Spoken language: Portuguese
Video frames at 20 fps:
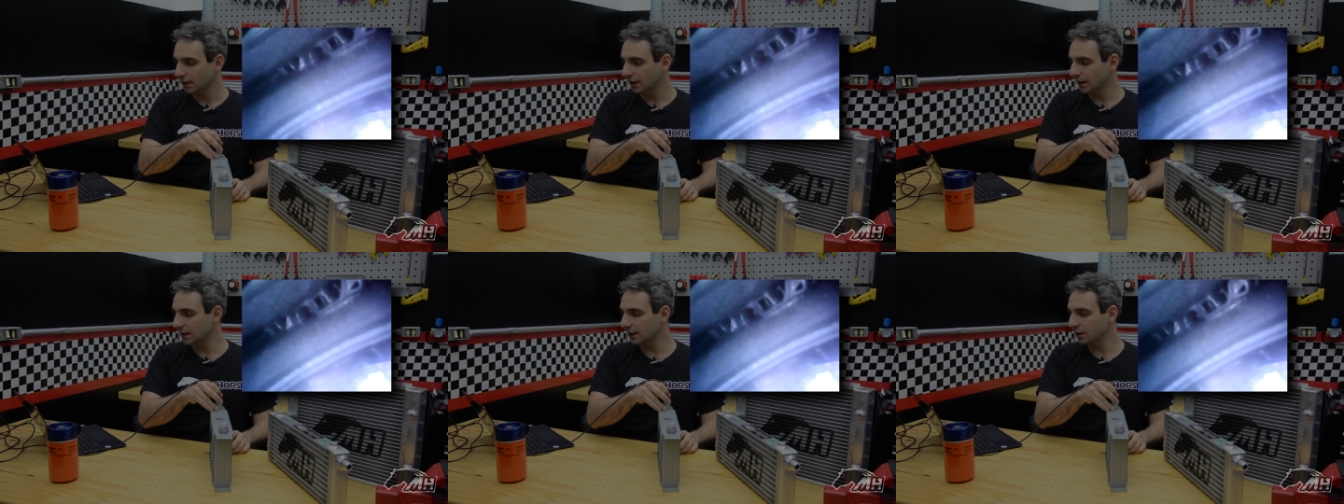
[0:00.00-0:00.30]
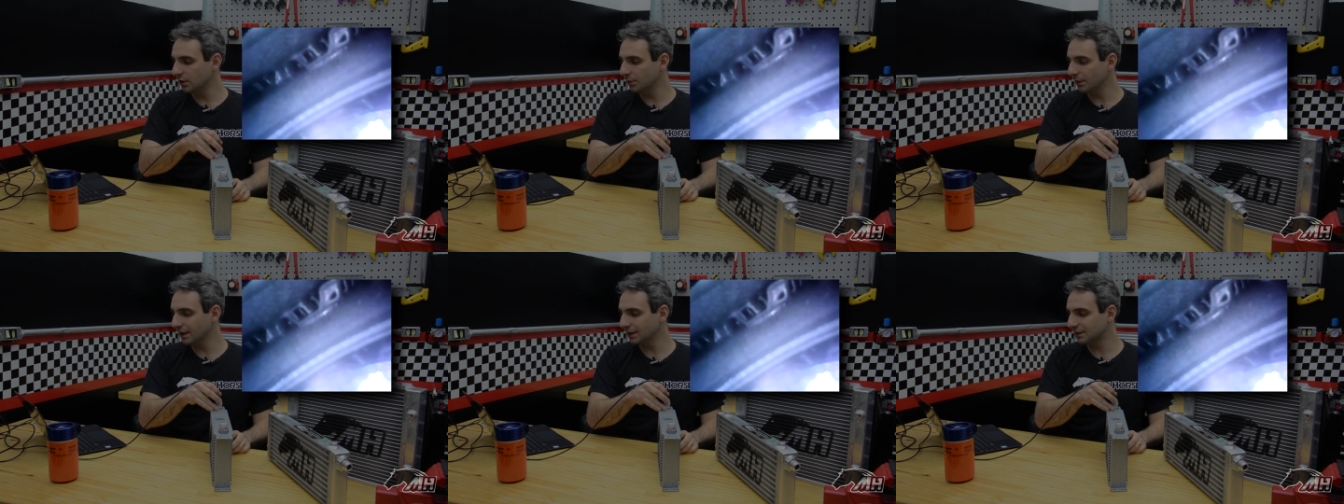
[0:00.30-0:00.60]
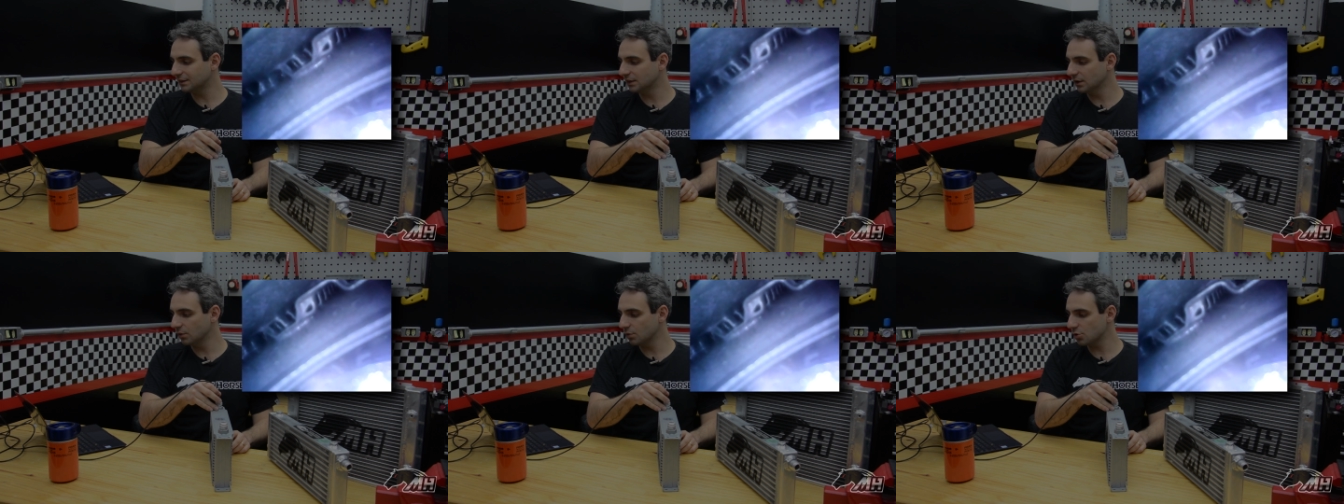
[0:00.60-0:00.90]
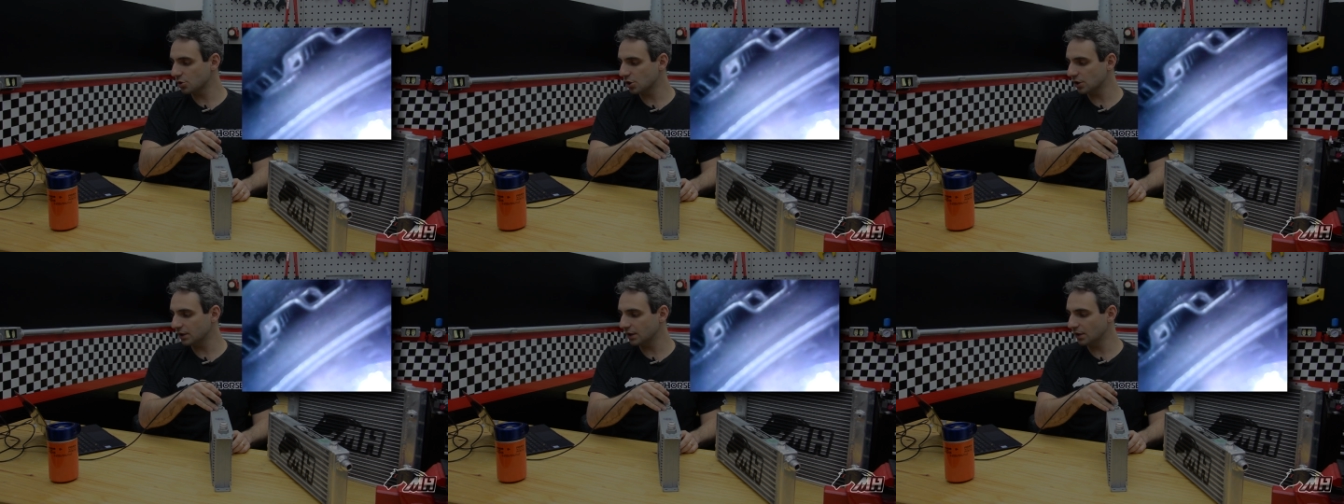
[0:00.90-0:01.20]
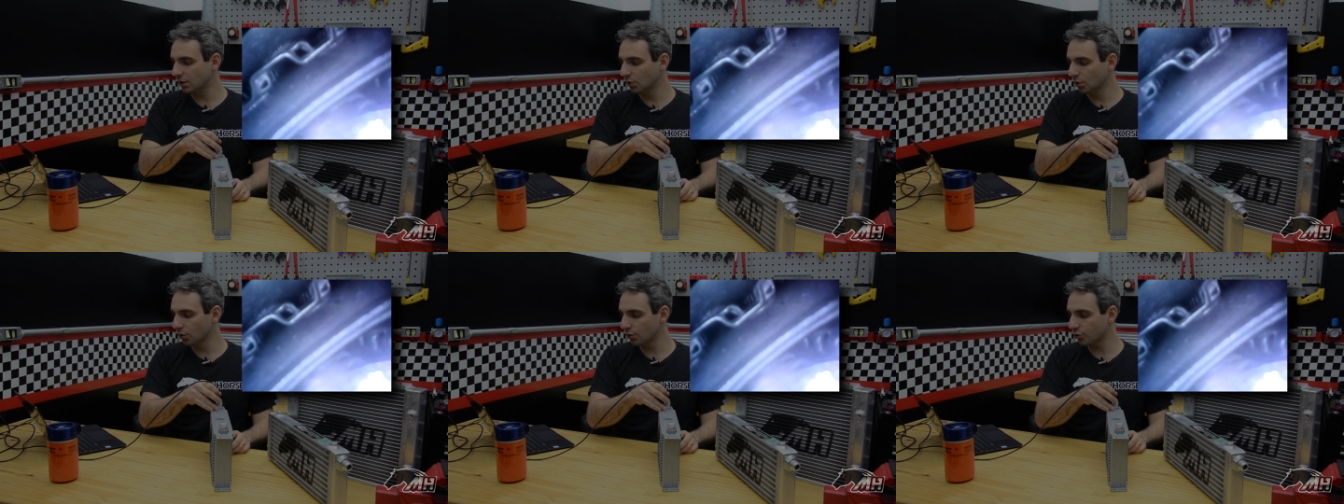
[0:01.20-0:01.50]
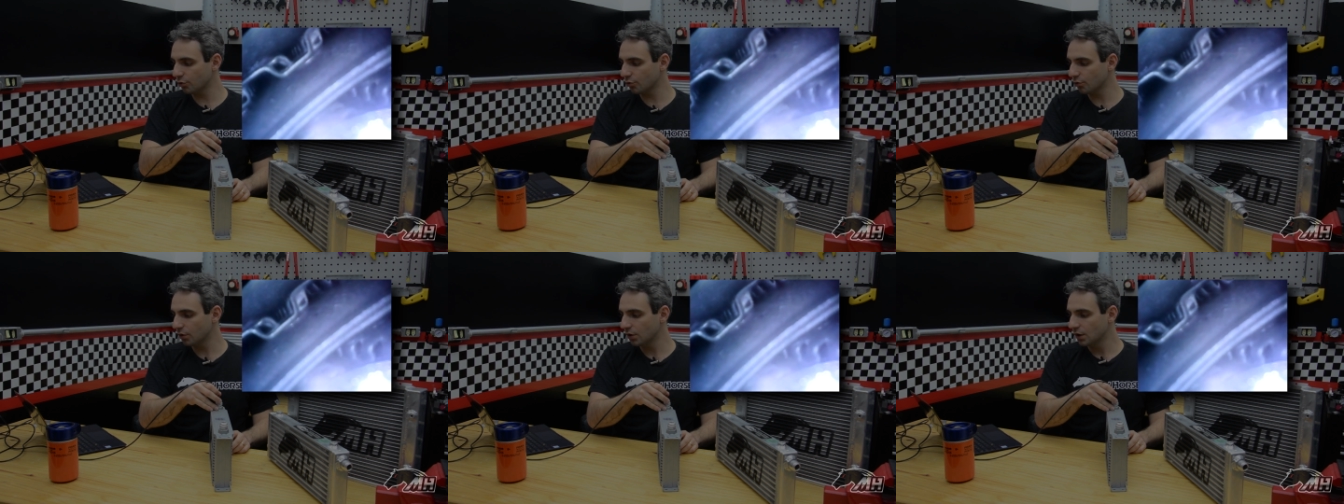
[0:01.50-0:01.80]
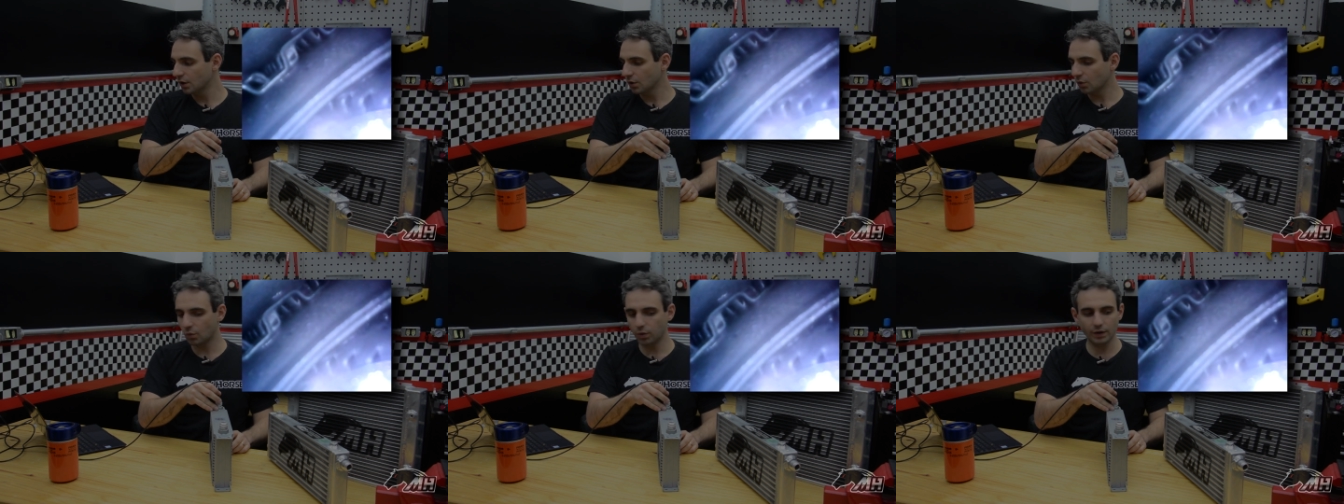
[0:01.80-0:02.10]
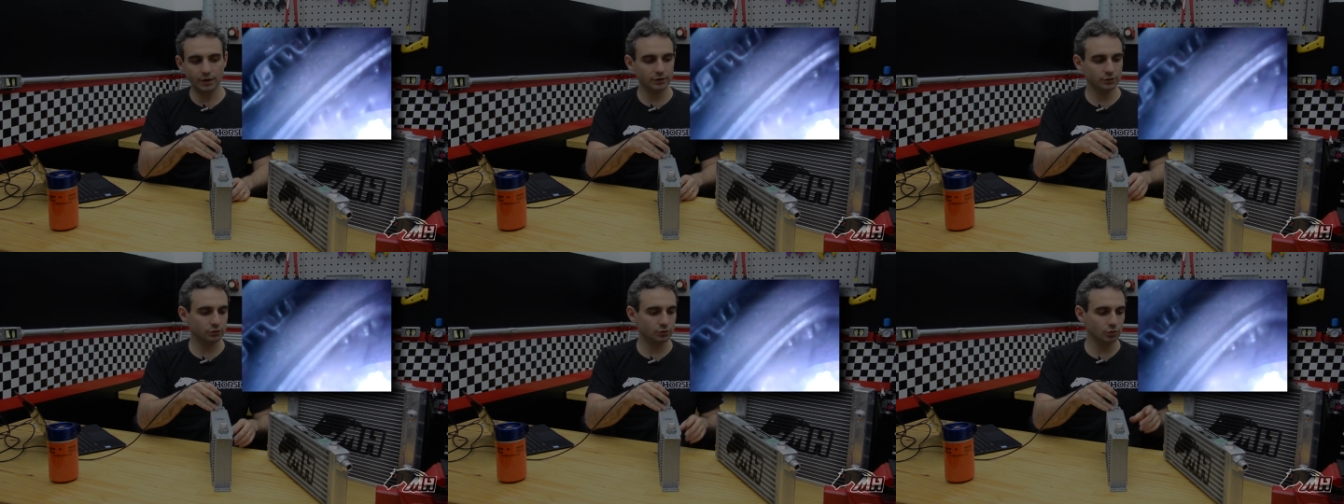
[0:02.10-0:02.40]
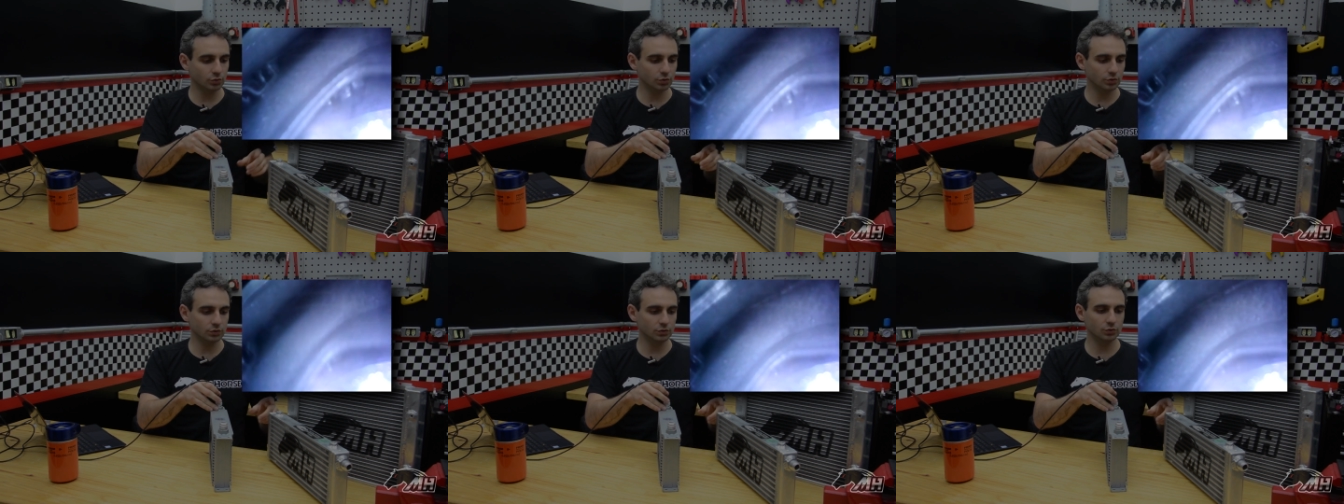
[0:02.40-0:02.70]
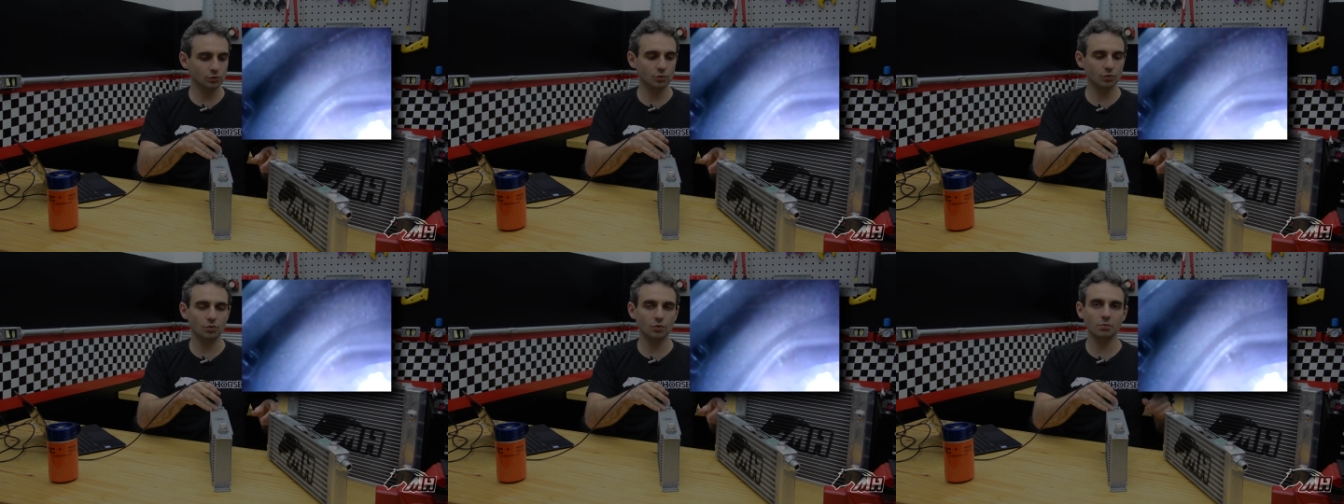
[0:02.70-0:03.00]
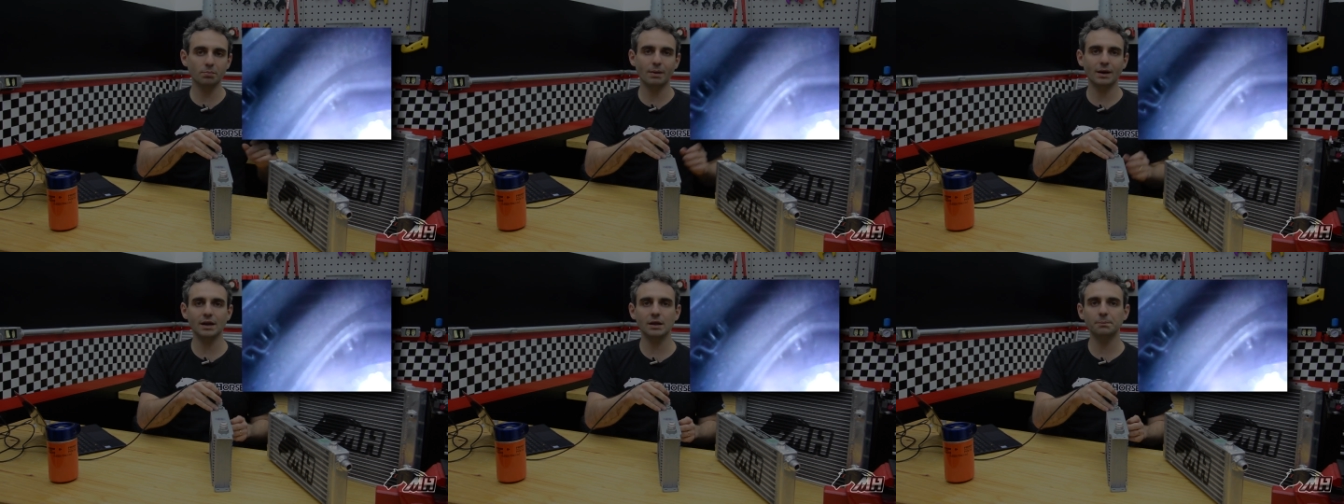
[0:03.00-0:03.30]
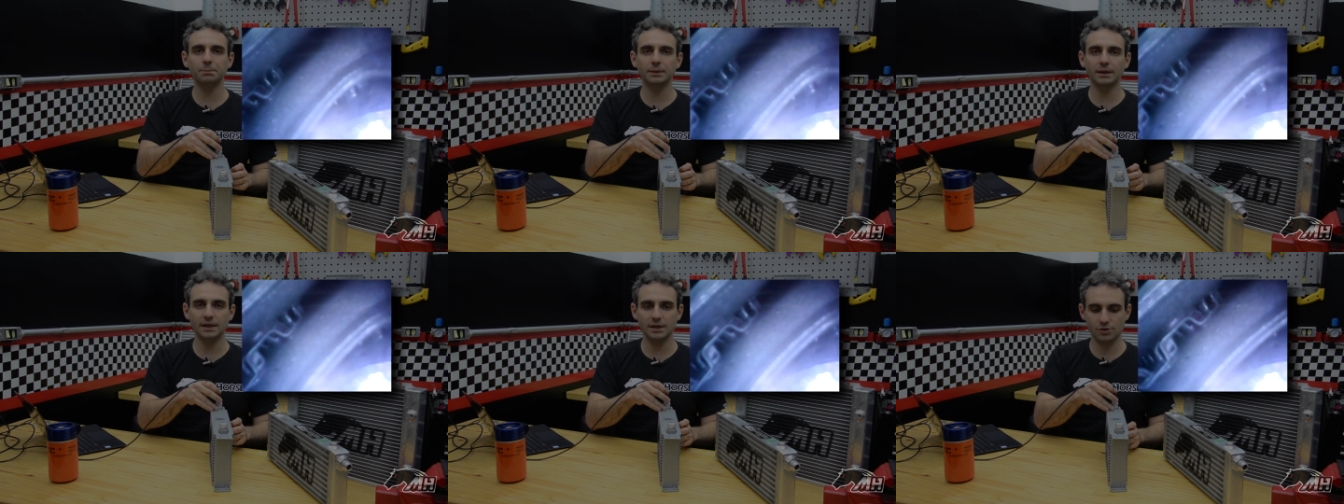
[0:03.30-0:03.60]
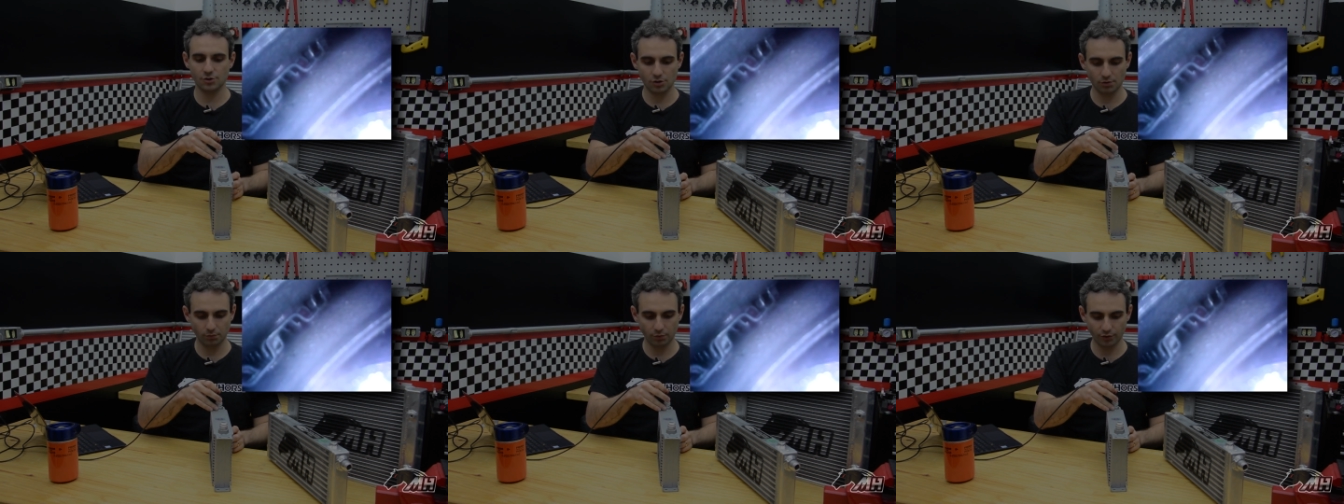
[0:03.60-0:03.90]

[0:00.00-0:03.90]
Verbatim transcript: ele não é tão generoso quanto no Bahrein Plate.